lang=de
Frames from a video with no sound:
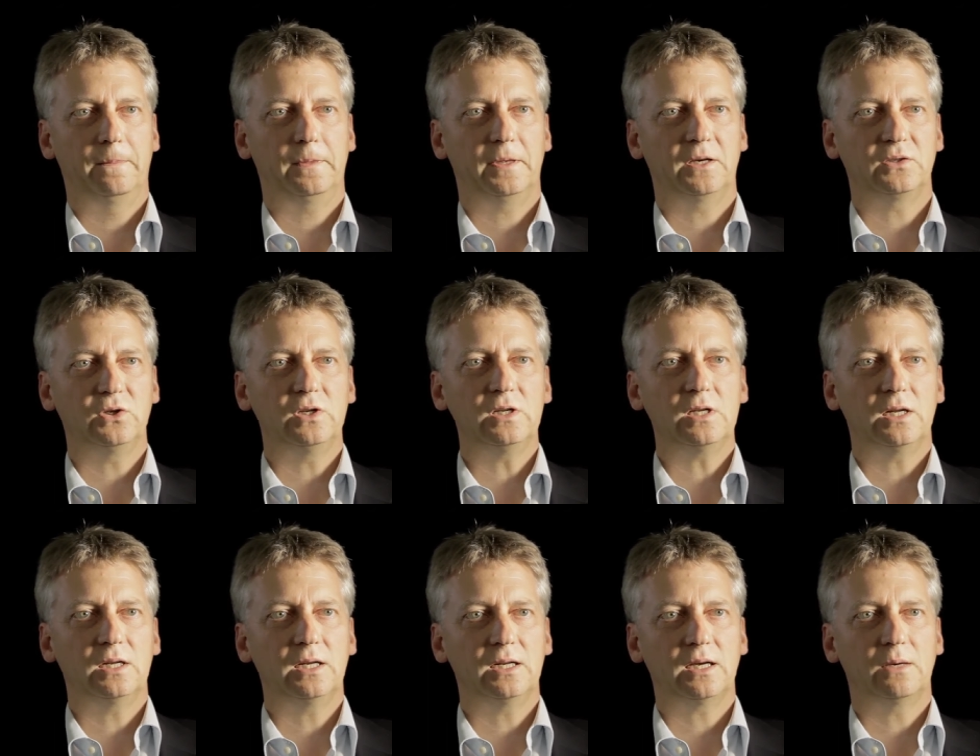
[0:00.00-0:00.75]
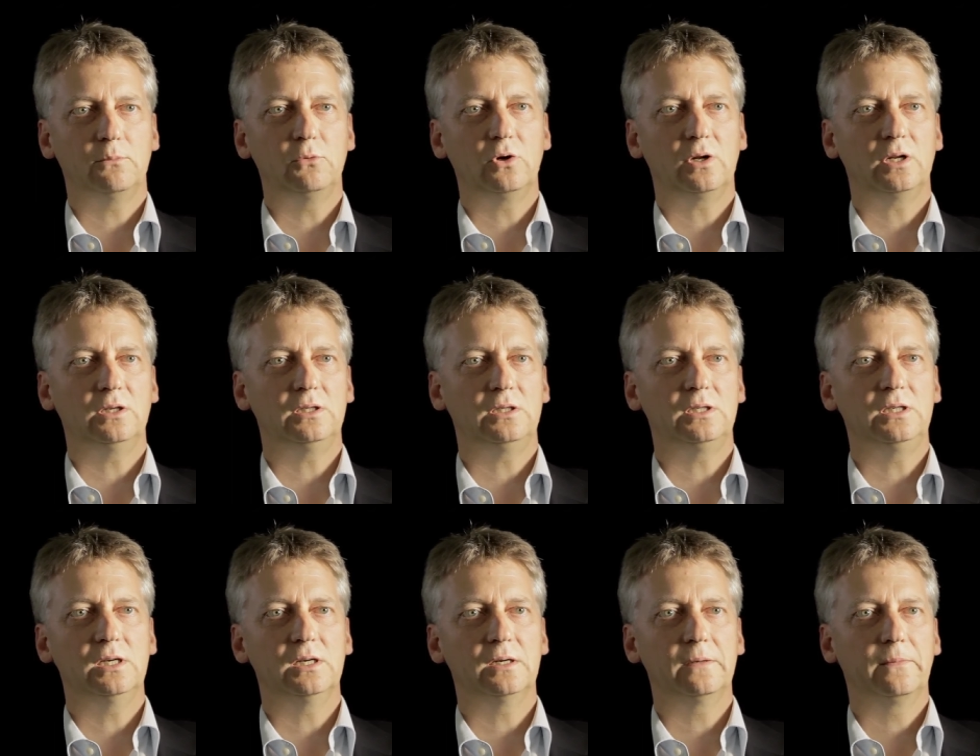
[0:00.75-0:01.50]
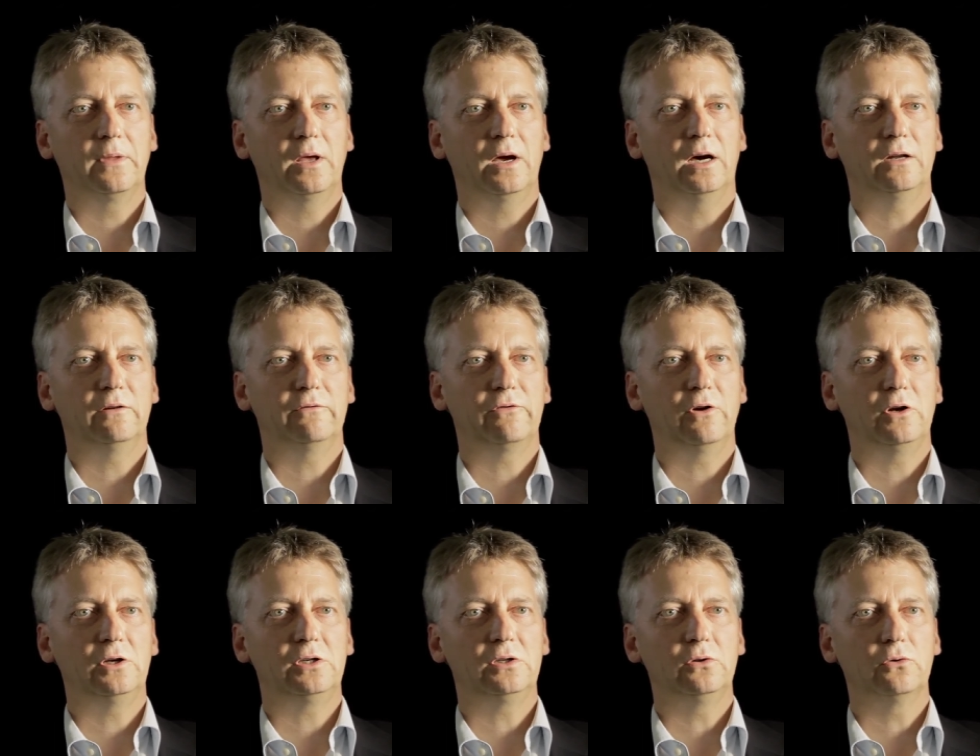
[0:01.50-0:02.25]
Das Internet ermöglicht hier eine
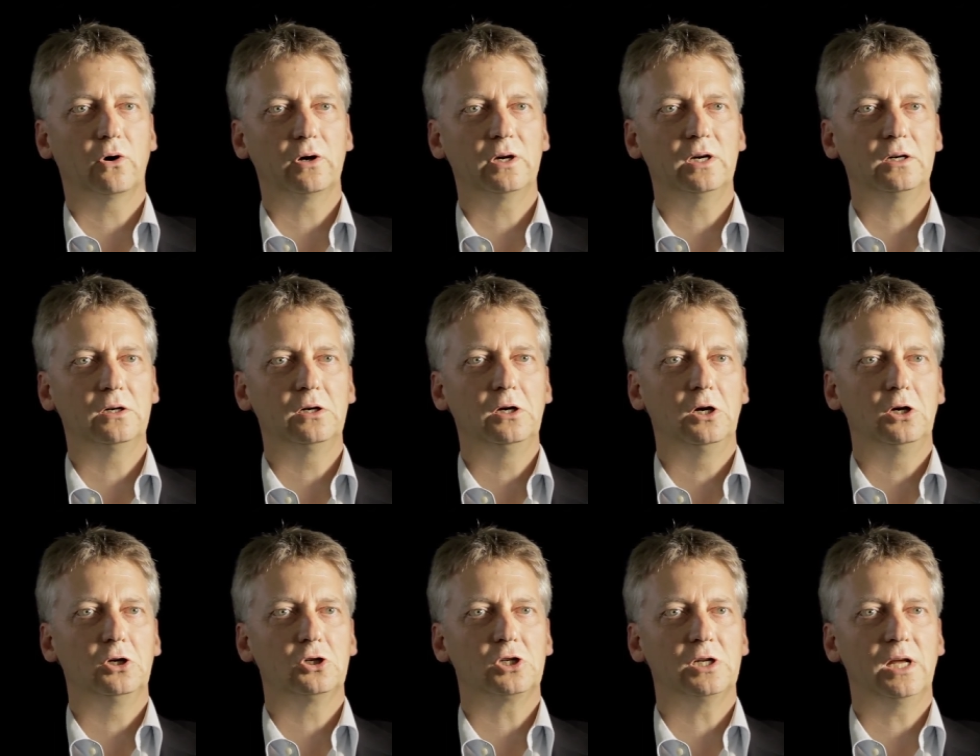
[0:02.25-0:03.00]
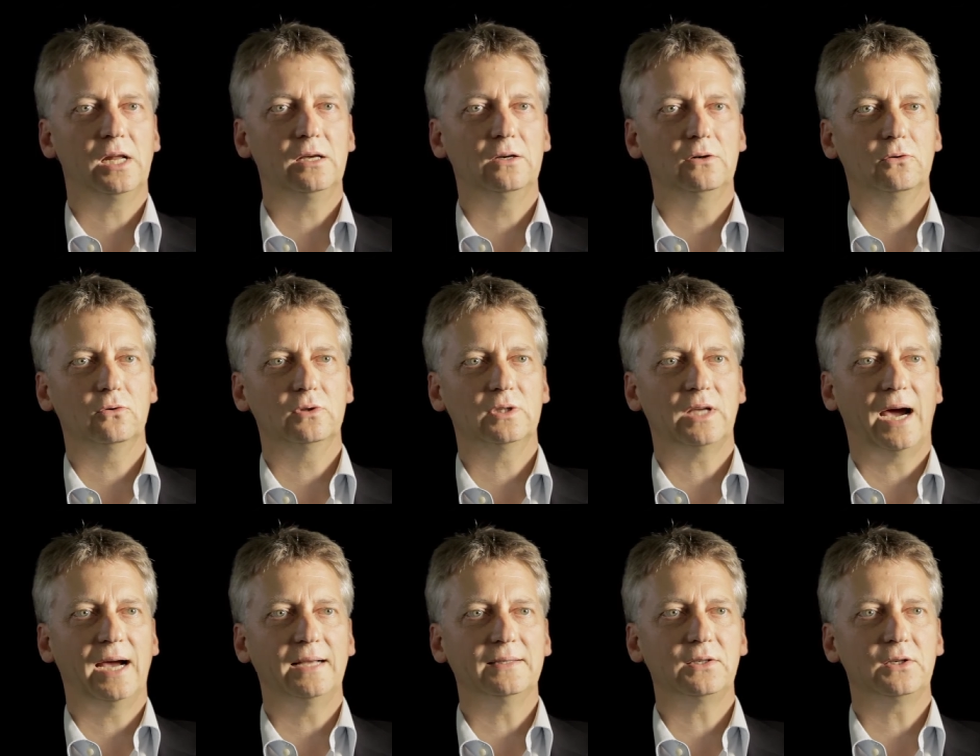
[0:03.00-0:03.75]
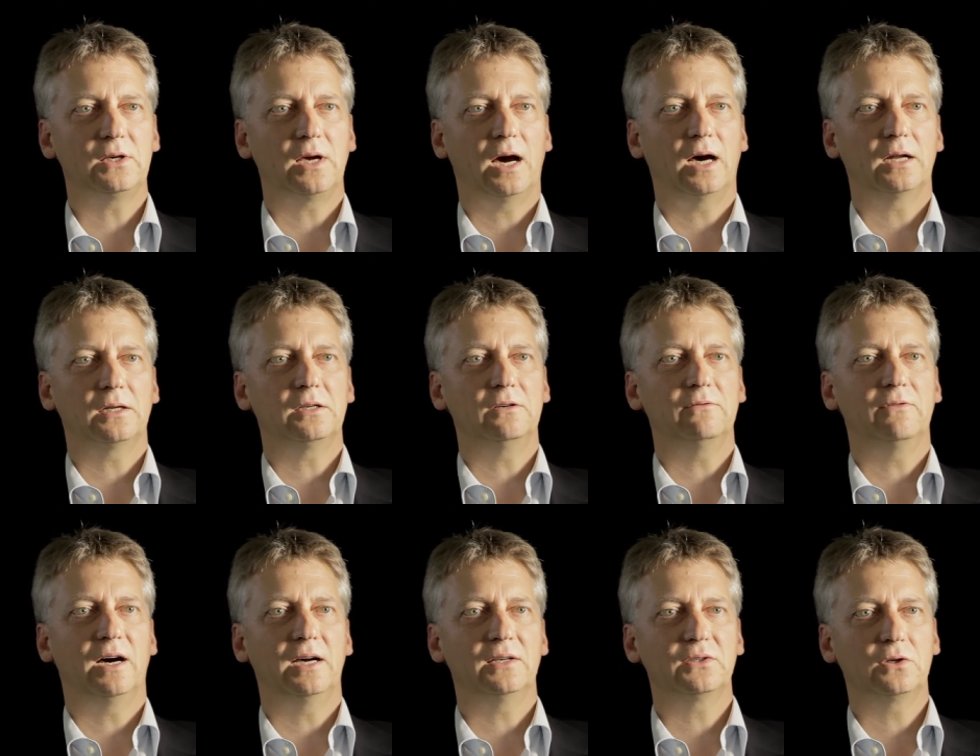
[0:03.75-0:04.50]
völlig neue, schnelle und
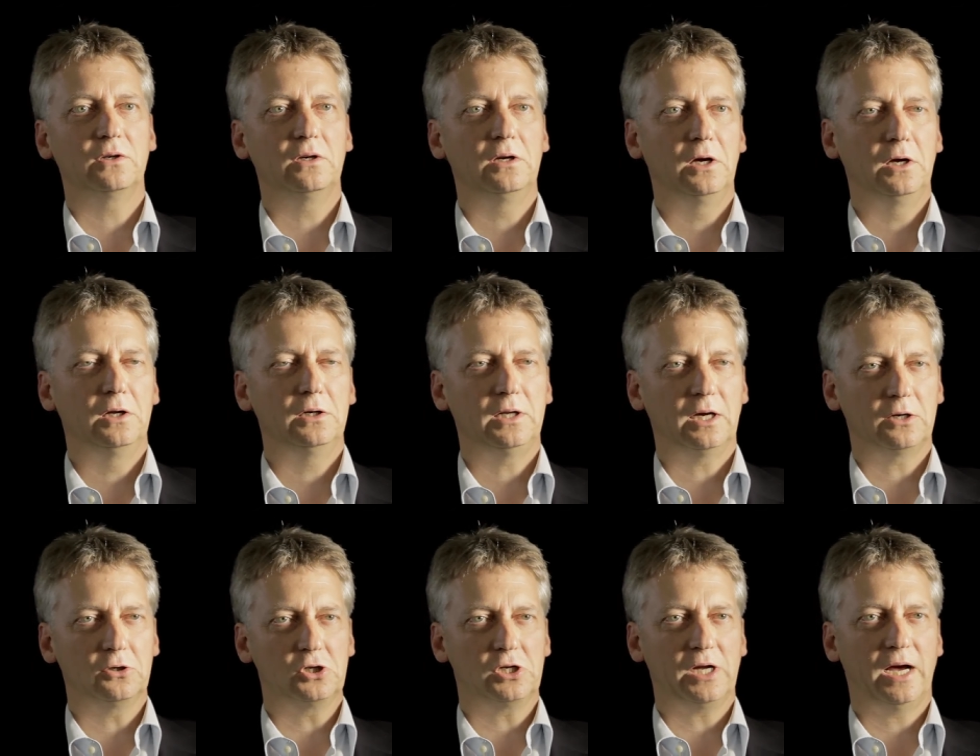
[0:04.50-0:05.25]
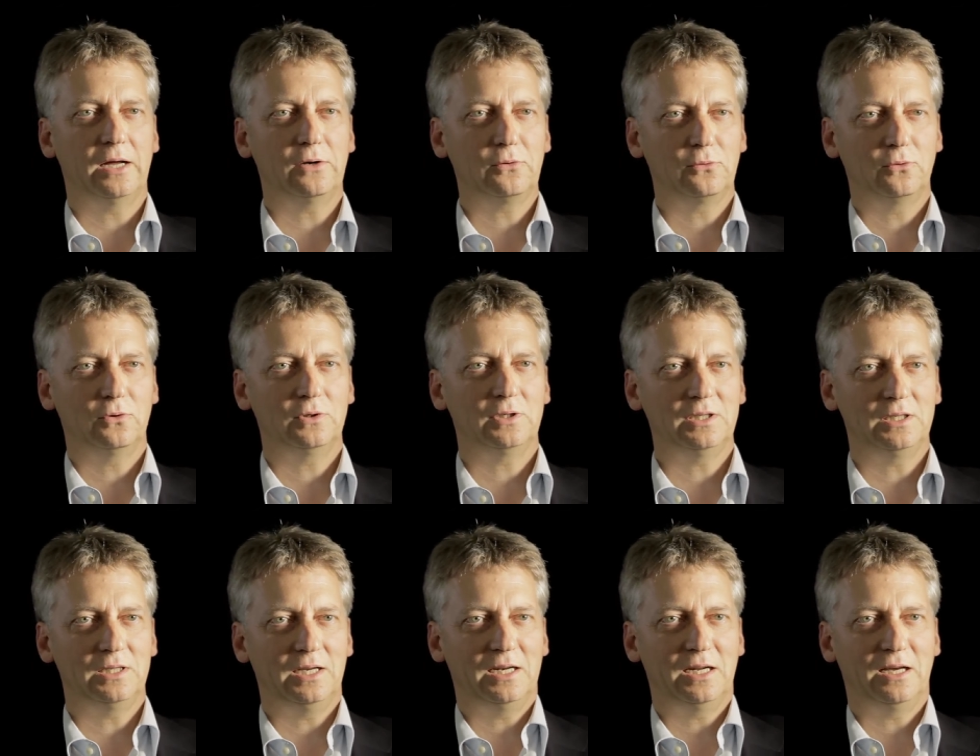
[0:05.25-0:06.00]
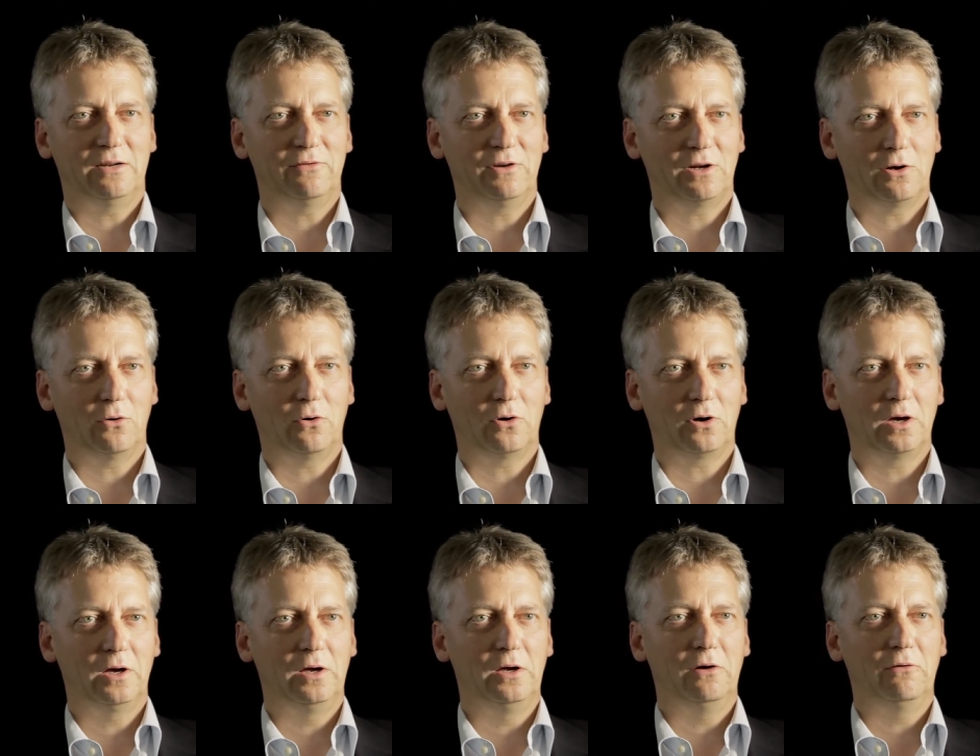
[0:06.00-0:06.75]
einzigartige Weise der Gestaltung und
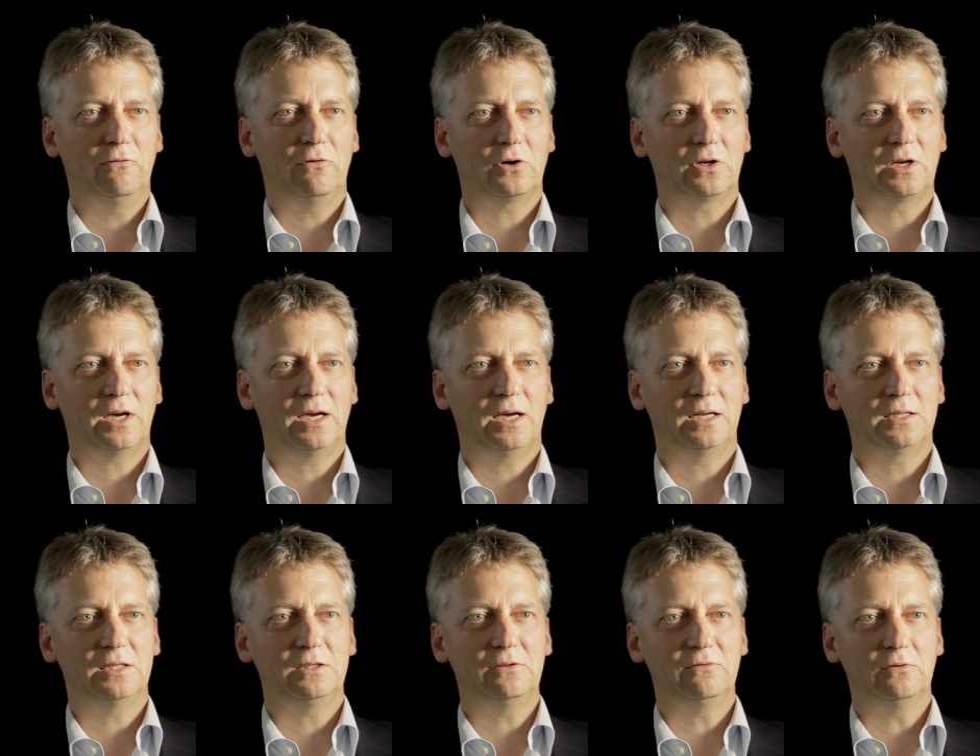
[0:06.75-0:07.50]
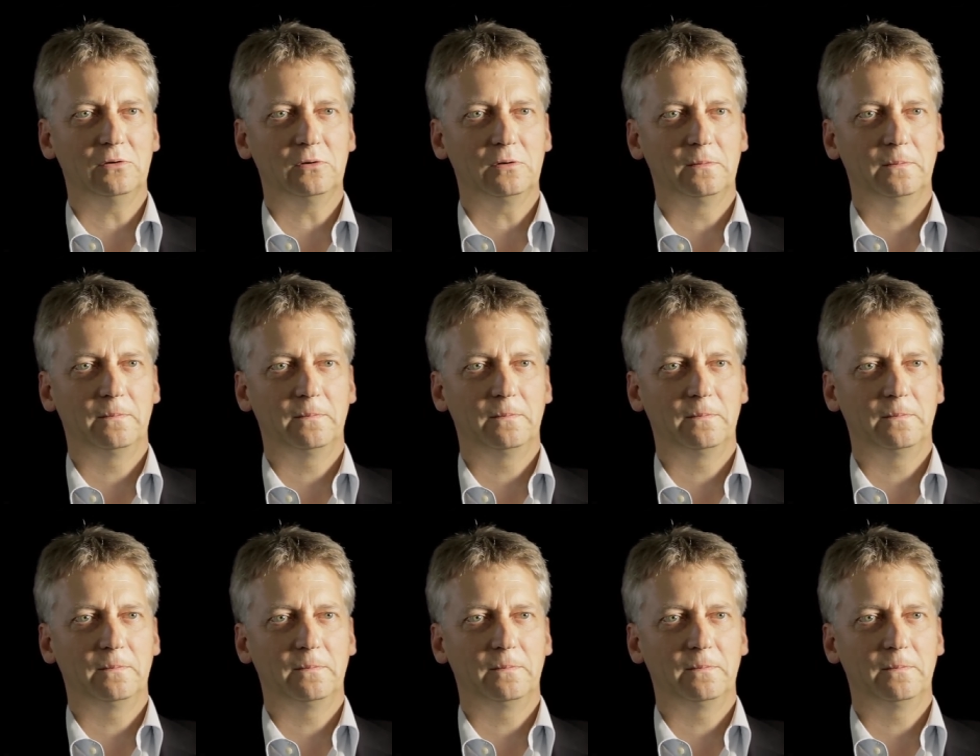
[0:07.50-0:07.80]
Ideenentwicklung von Kreativen.